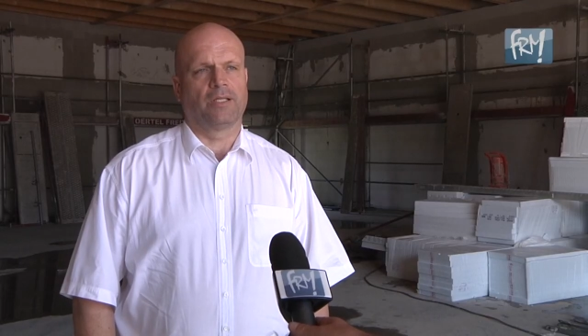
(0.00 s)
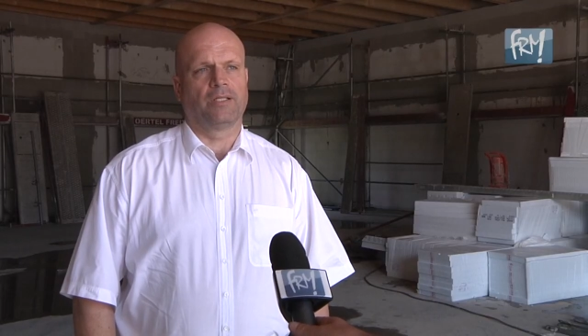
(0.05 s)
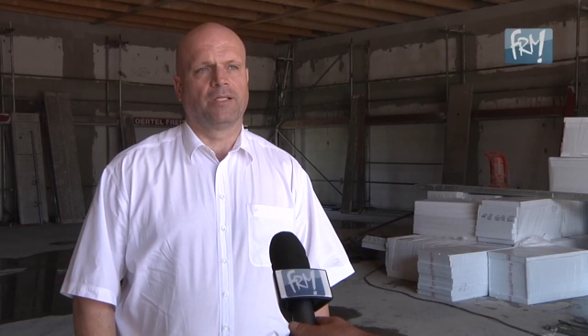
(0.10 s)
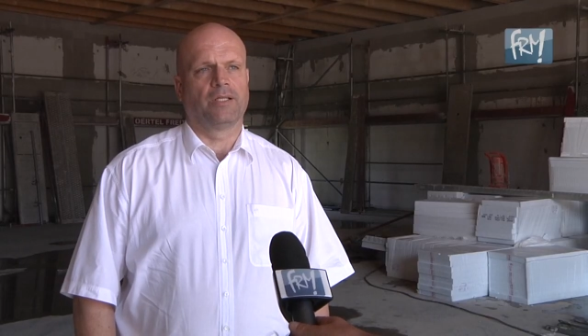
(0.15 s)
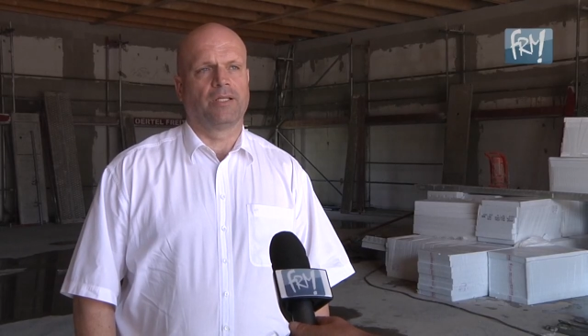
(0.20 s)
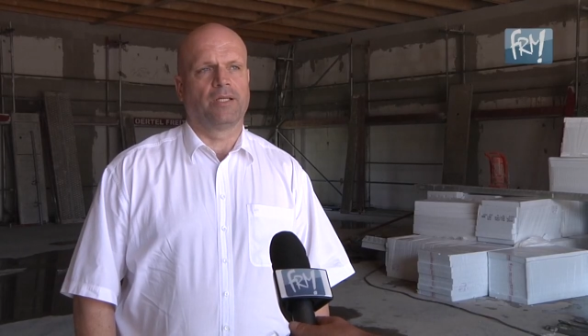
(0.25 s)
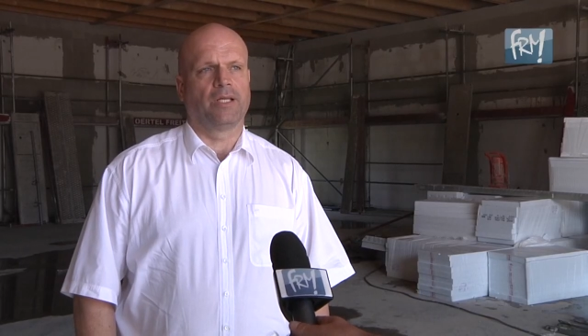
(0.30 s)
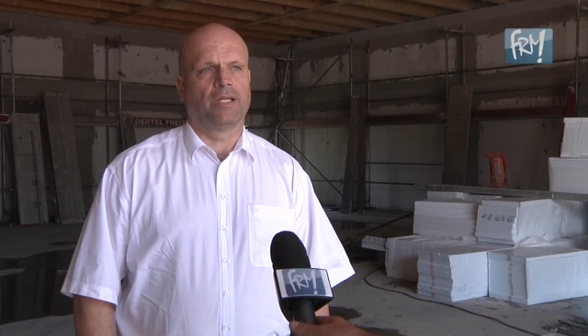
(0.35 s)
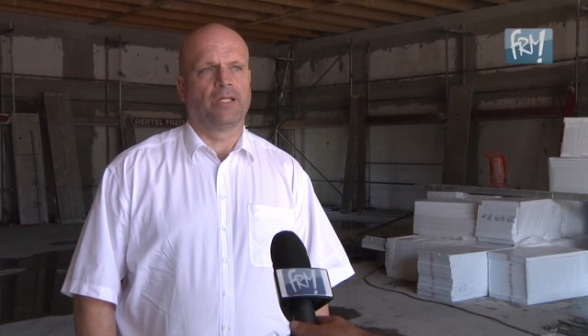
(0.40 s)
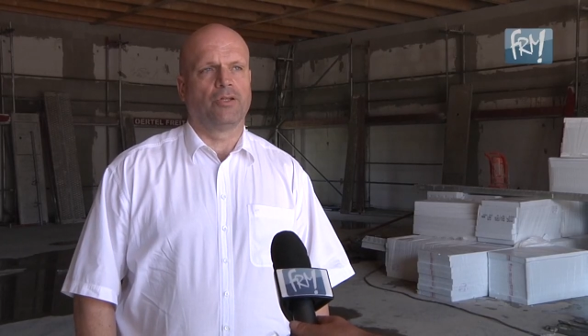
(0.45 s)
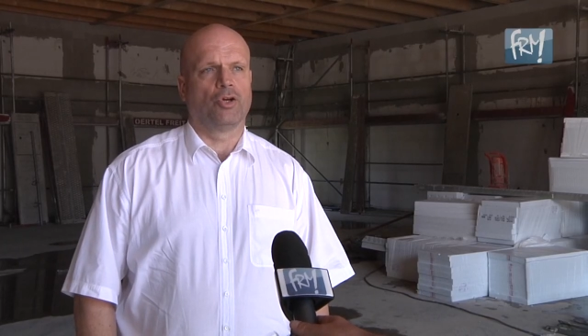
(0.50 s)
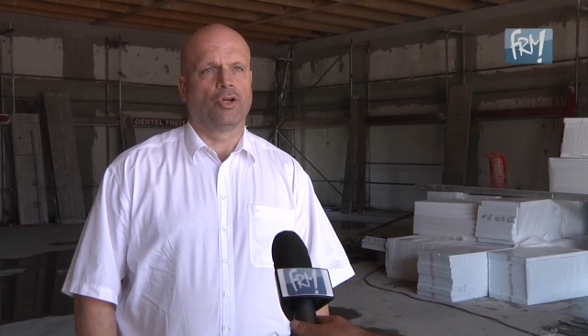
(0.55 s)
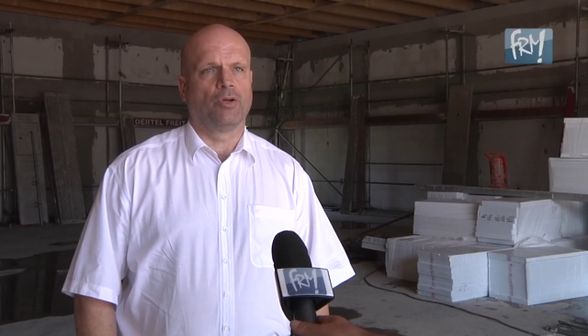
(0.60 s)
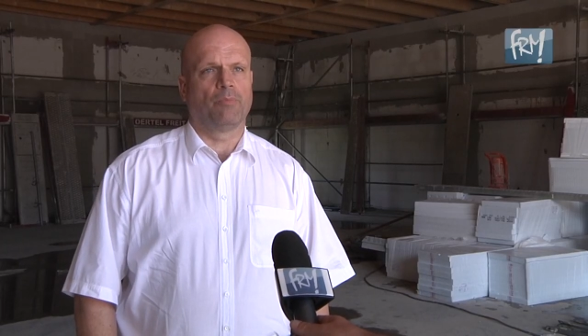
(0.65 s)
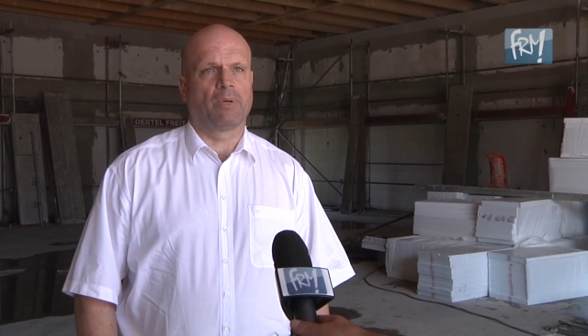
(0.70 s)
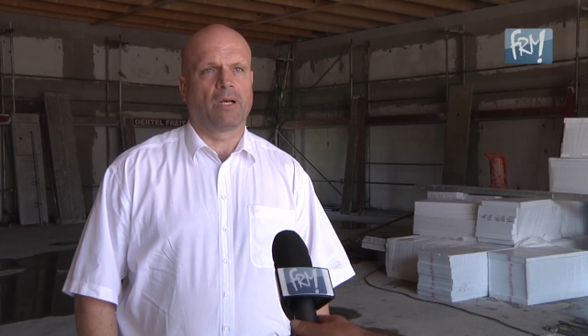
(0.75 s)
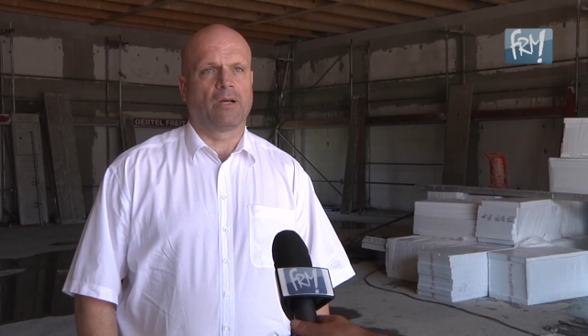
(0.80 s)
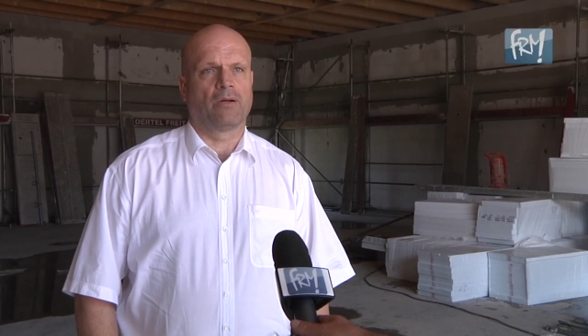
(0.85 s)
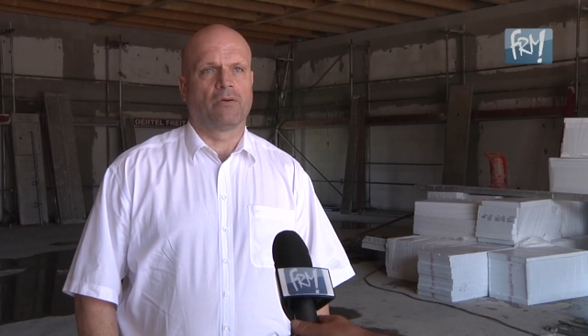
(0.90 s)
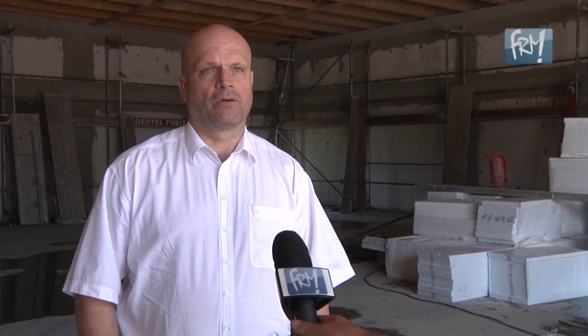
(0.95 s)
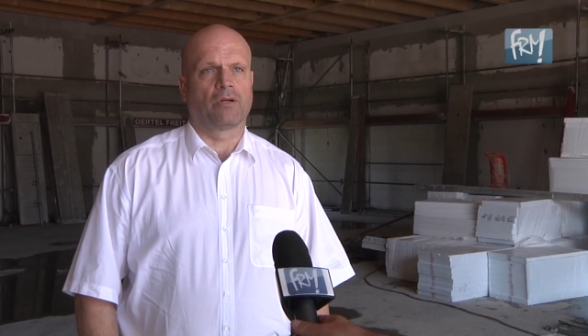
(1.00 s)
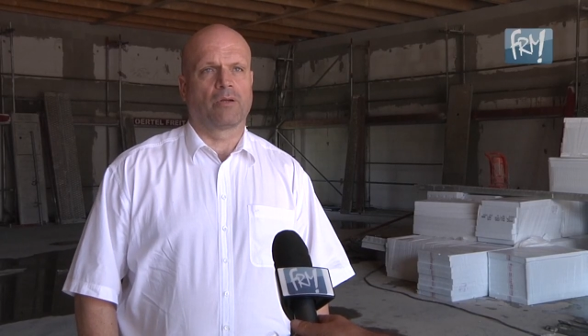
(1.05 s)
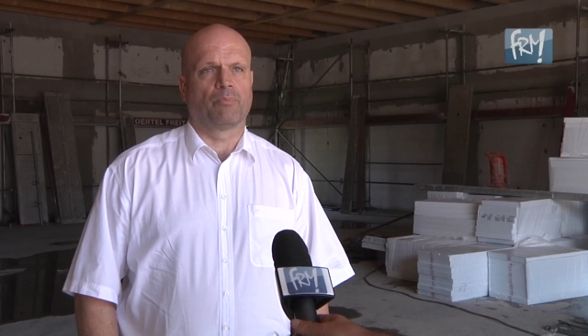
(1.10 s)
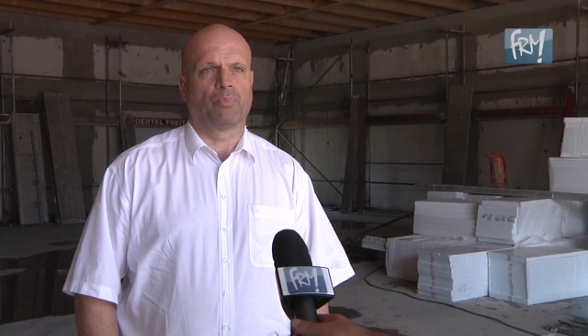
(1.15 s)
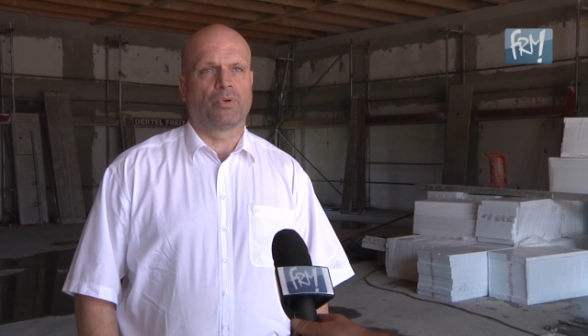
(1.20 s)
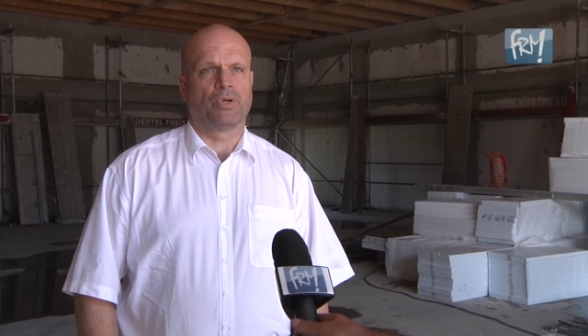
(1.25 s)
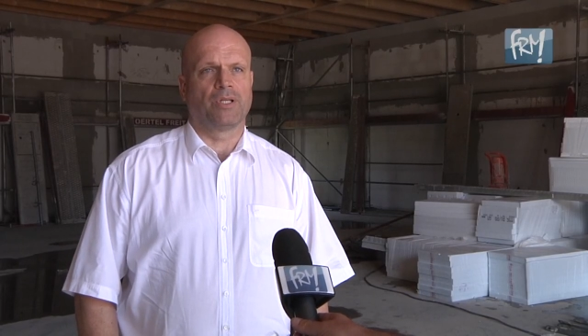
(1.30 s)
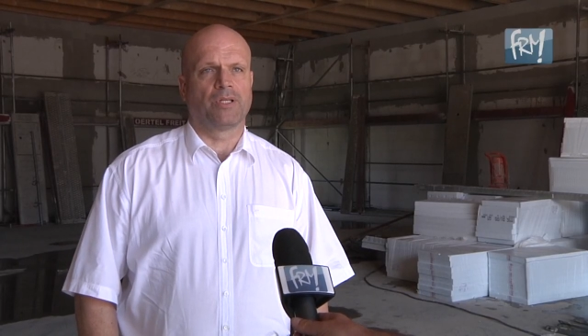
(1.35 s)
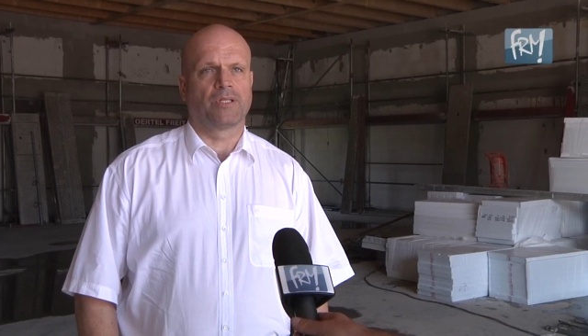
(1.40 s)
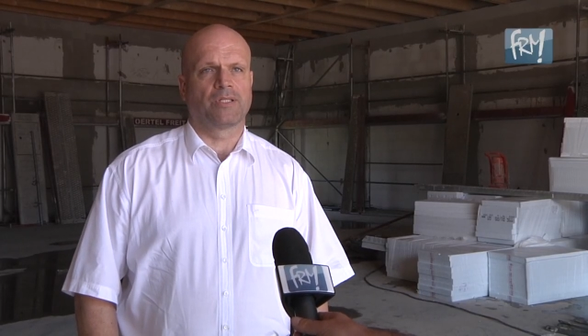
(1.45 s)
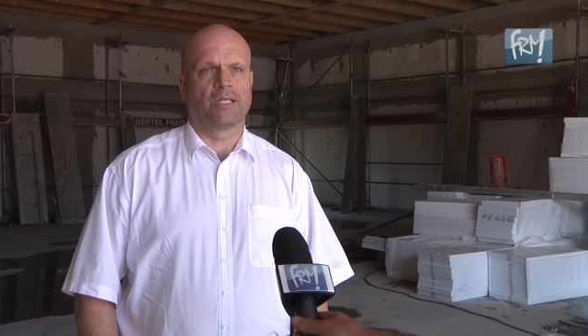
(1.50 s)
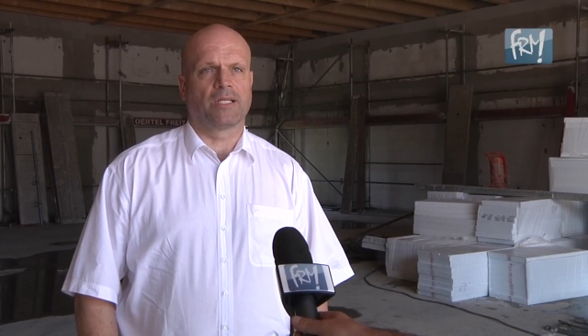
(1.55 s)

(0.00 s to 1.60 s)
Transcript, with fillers: ein Neubaugebäude